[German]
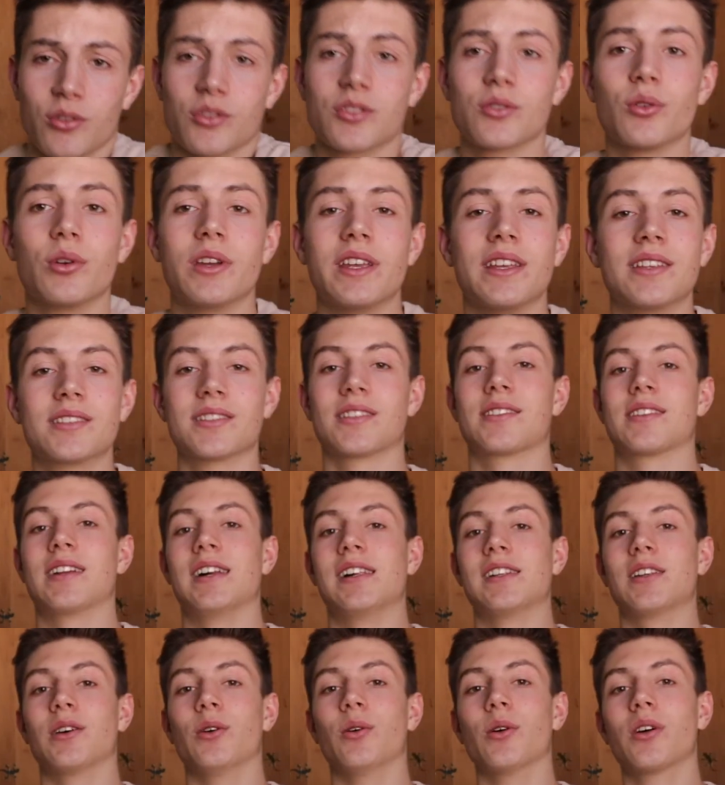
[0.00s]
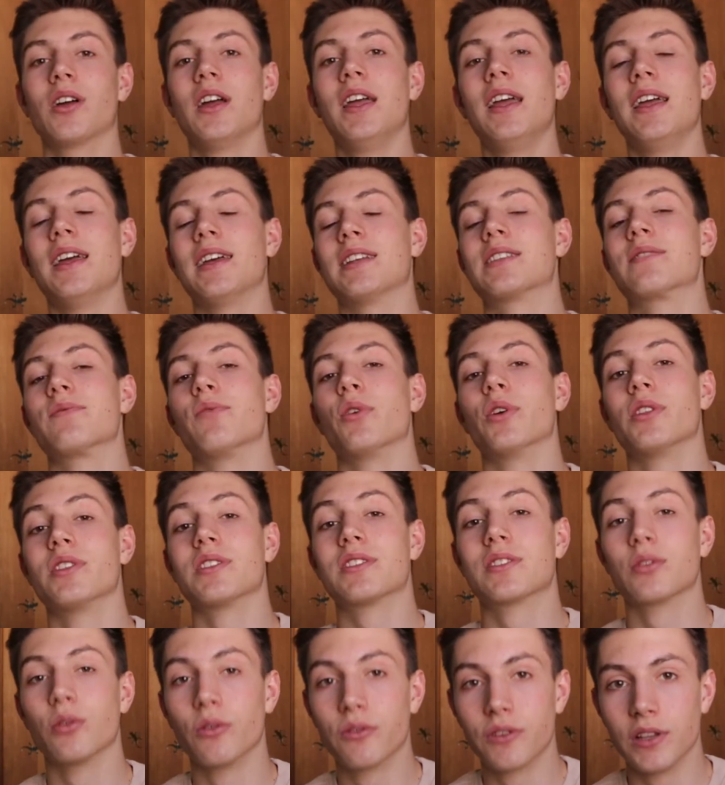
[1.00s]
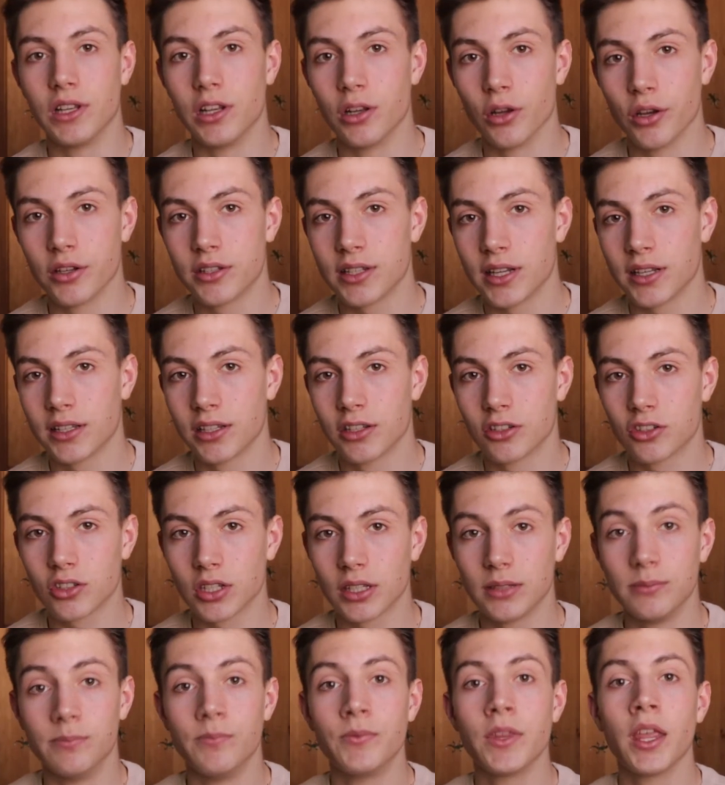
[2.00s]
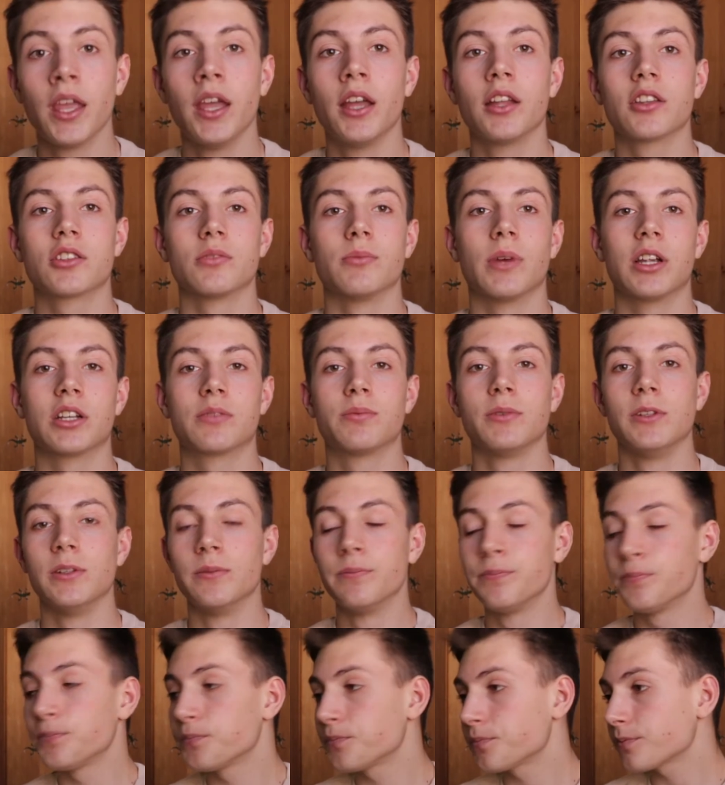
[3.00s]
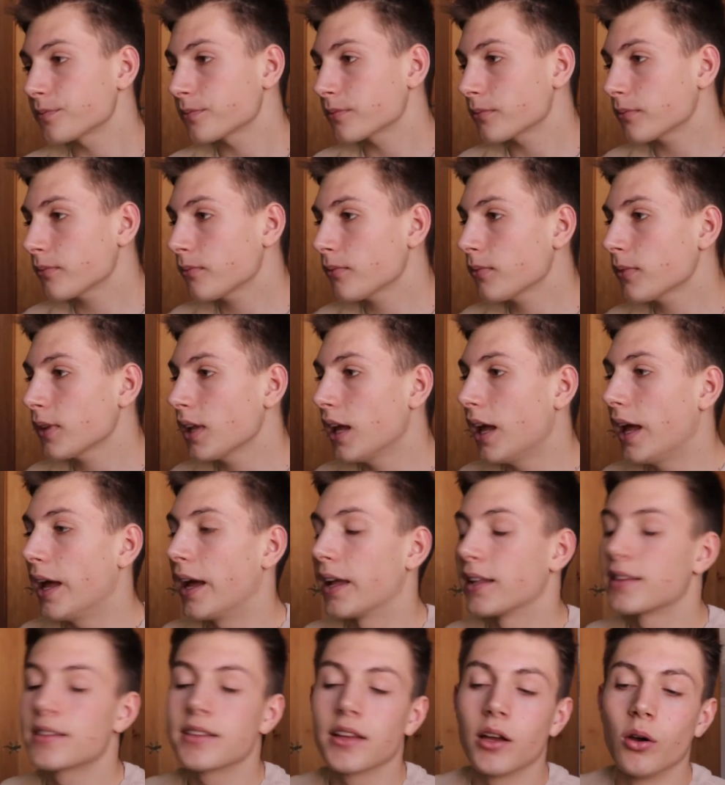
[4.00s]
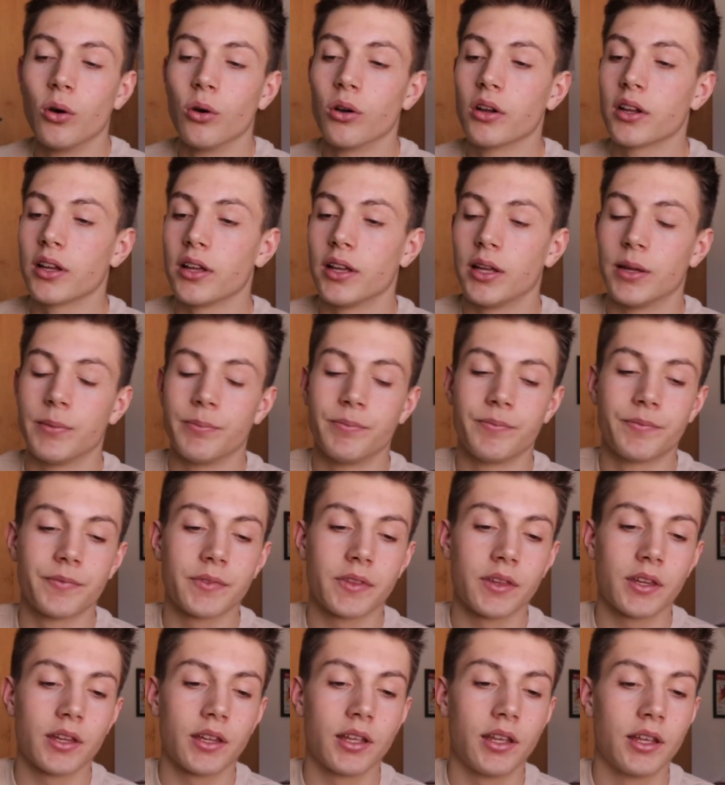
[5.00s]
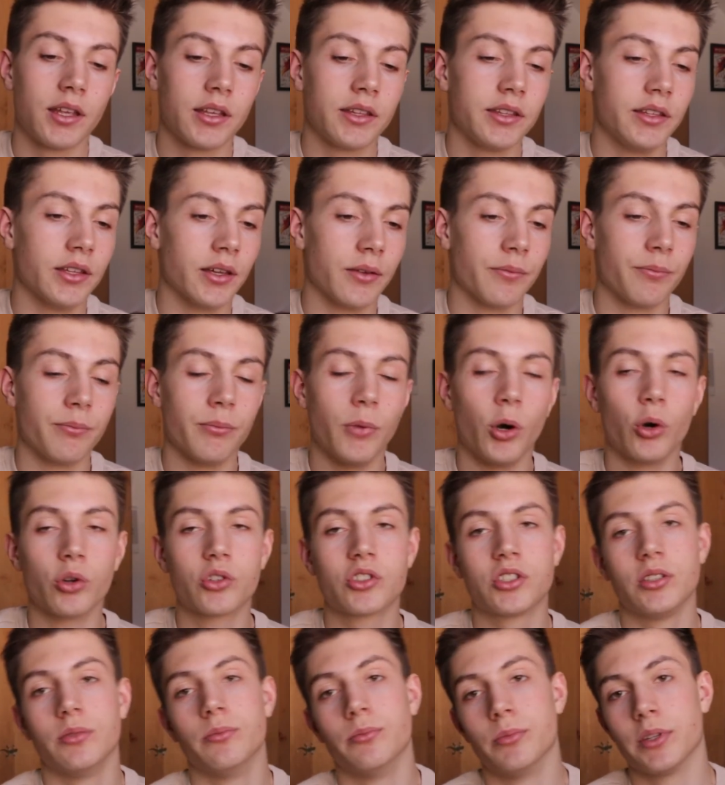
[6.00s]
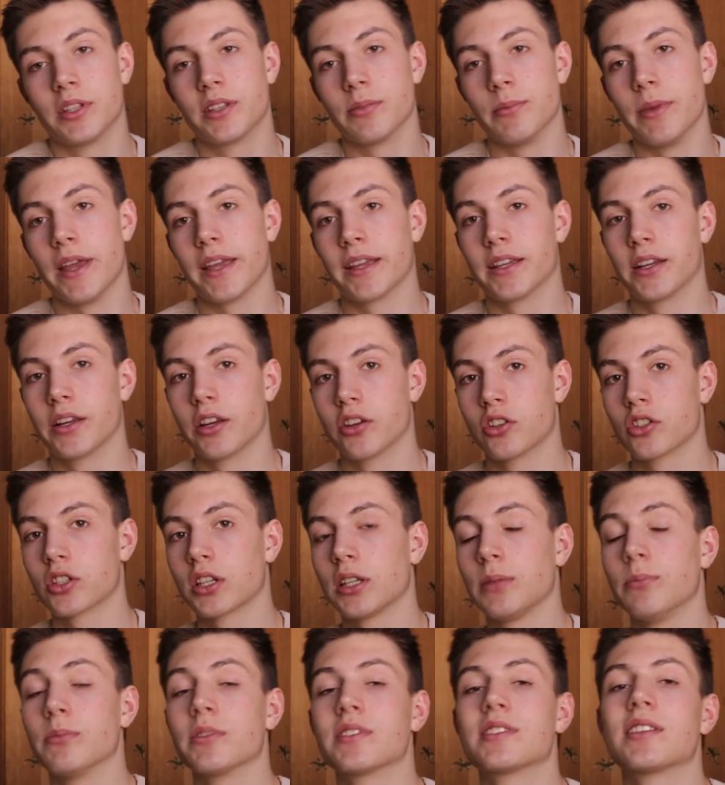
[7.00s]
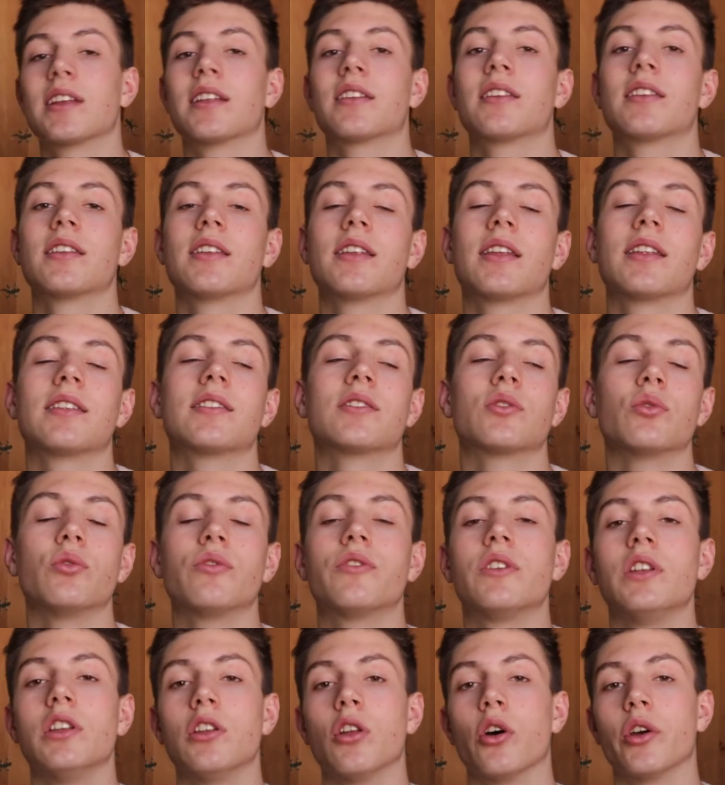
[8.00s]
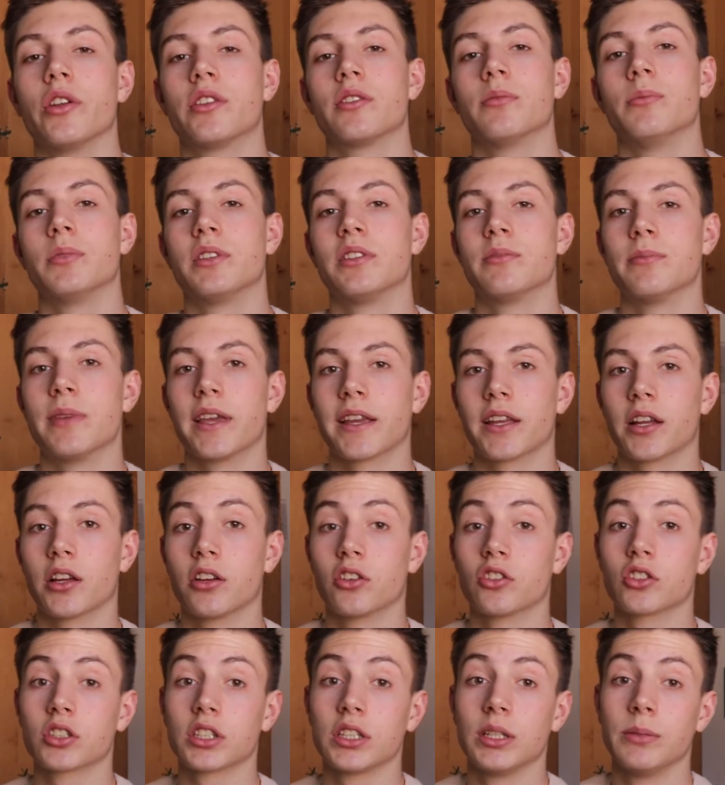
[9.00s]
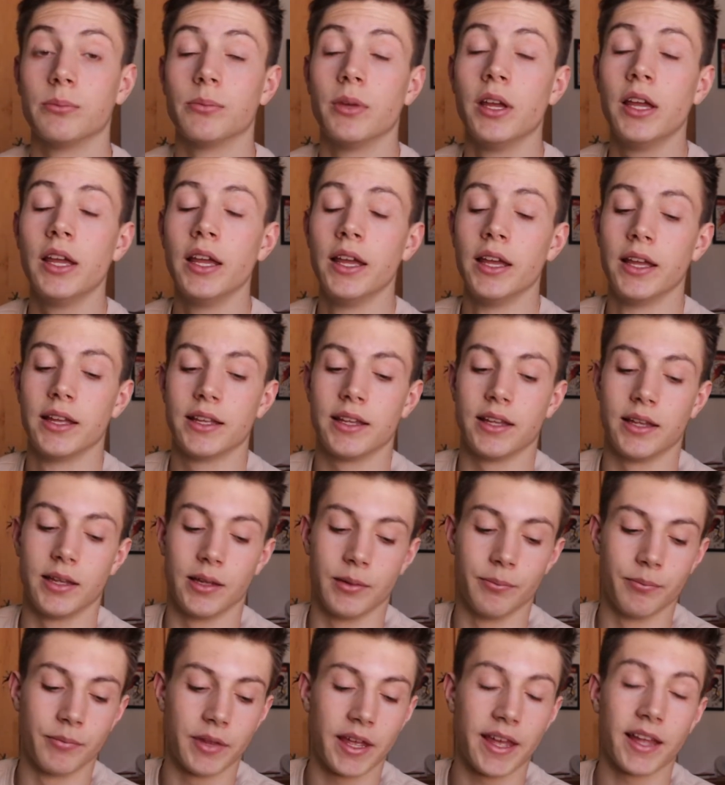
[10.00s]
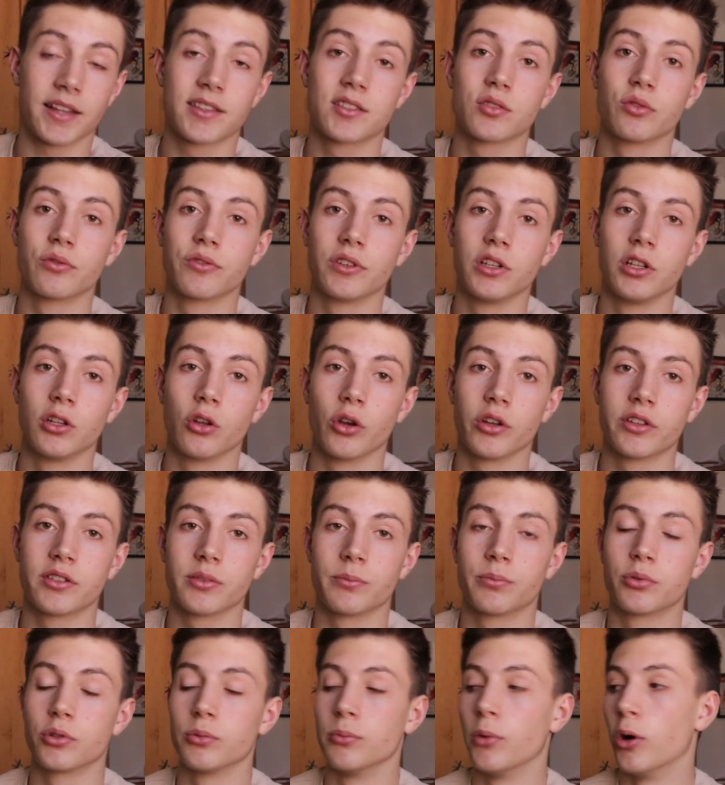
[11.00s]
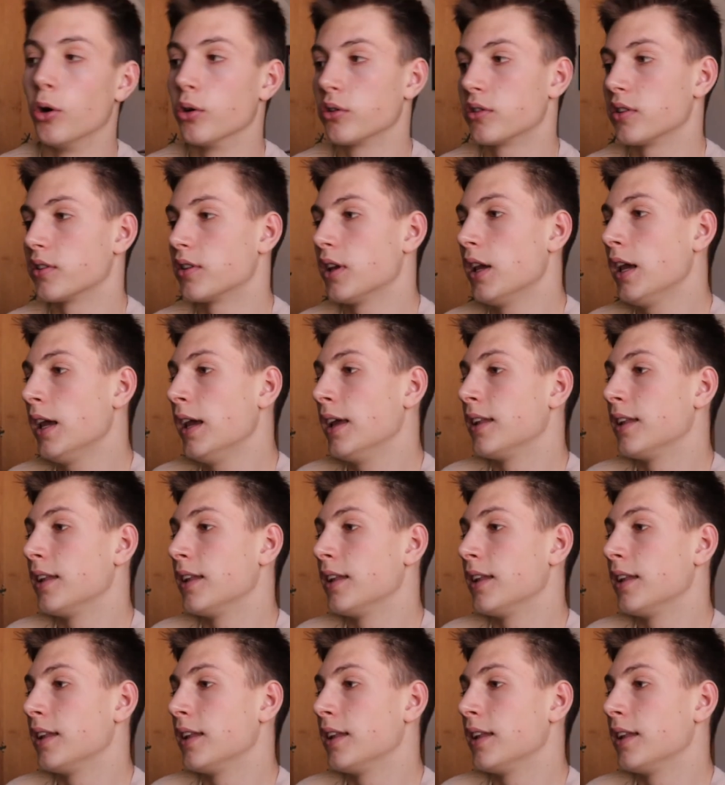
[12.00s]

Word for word: Und so ist es halt auch. Es wurden so viele Leute angeschrieben. Zum Beispiel hat auch ähm, hier Moji mit dem Hacker geschrieben. Es hat so viele Leute mit diesem Hacker geschrieben. Ähm, er hat so viele Leute promoted.